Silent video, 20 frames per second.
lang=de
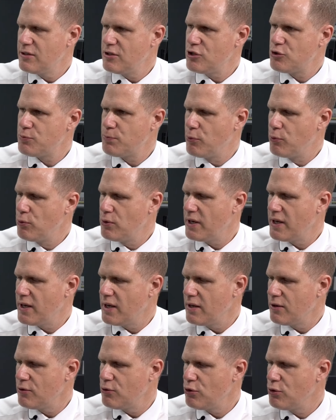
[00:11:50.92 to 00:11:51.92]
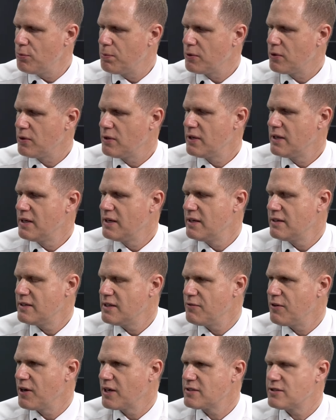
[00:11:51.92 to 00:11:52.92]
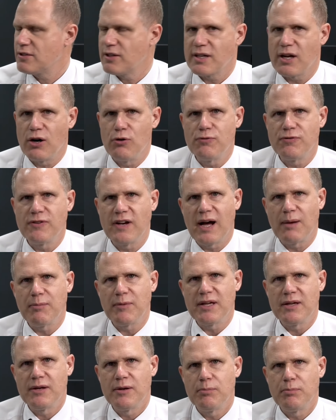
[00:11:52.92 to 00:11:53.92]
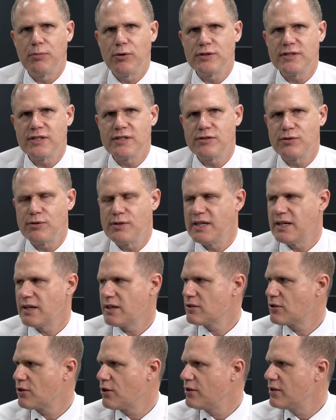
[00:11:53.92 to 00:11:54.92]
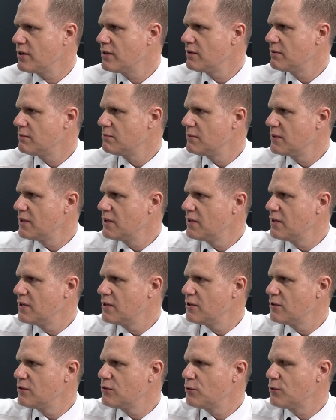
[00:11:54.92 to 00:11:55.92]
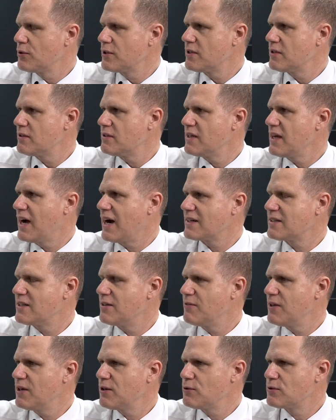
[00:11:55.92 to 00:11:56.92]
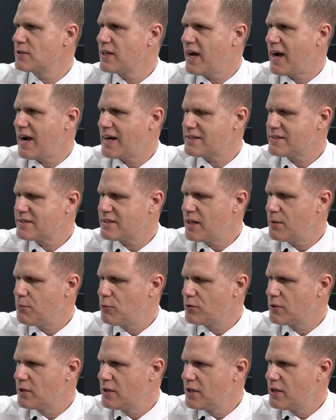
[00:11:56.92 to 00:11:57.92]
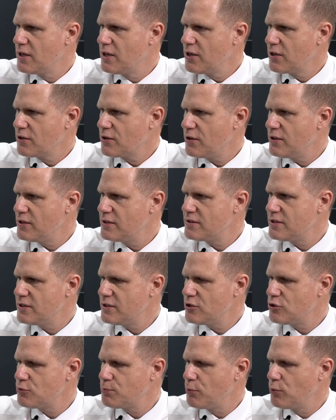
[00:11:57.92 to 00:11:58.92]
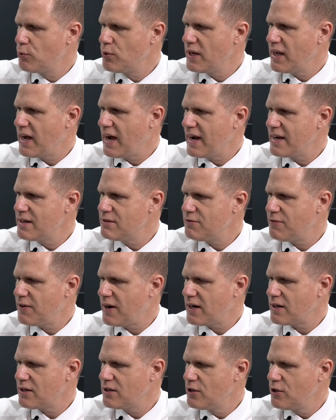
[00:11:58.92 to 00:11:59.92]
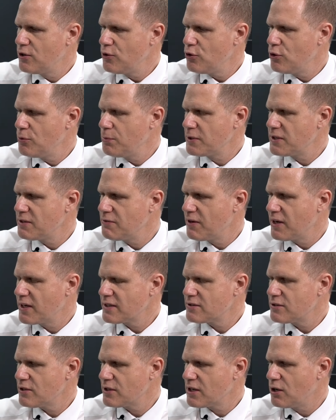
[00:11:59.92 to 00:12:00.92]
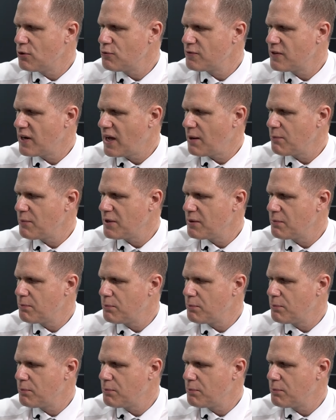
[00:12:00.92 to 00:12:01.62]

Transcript: die Spule über die Werkzeugaufnahme positionieren können. Durch die Aktivierung der Achsklemmung können Sie die Spule einfach über die Werkzeugaufnahme